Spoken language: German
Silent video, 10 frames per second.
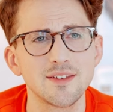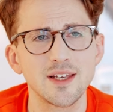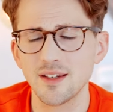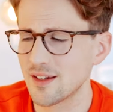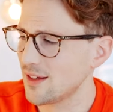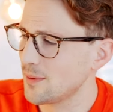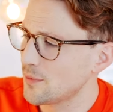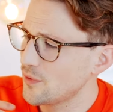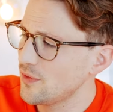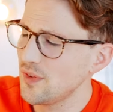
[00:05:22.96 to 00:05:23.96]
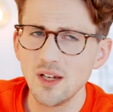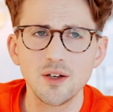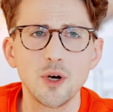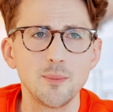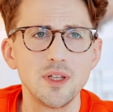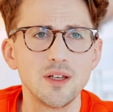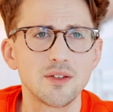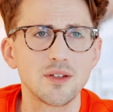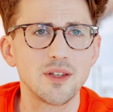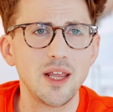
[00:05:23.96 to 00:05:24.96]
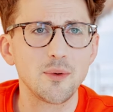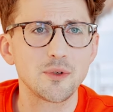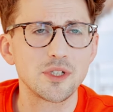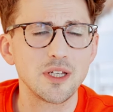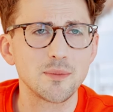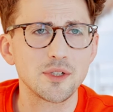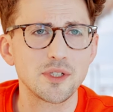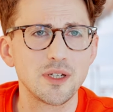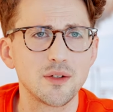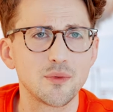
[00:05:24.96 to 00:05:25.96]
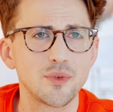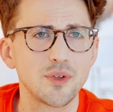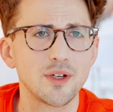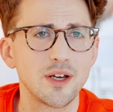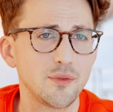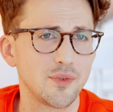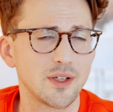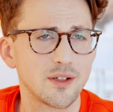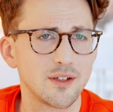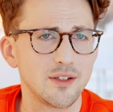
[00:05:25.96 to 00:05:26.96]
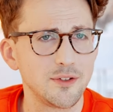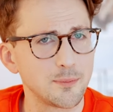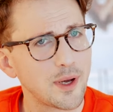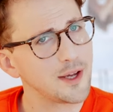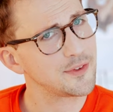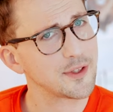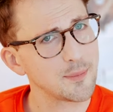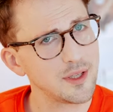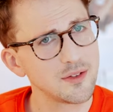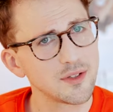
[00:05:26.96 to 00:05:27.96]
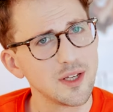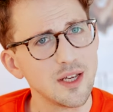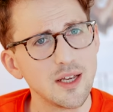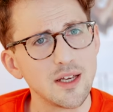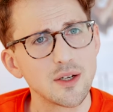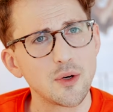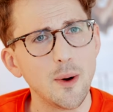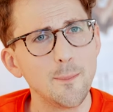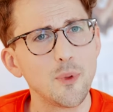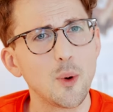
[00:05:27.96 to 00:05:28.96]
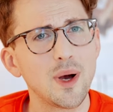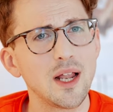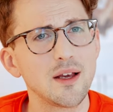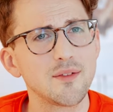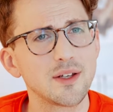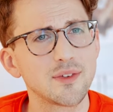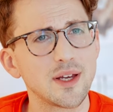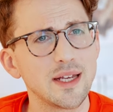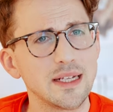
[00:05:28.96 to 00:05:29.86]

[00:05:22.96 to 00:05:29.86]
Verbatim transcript: Denn ähm, wie viele kombinierte Näh- und Stickmaschinen für Anfänger in diesem Preissegment kommt normalerweise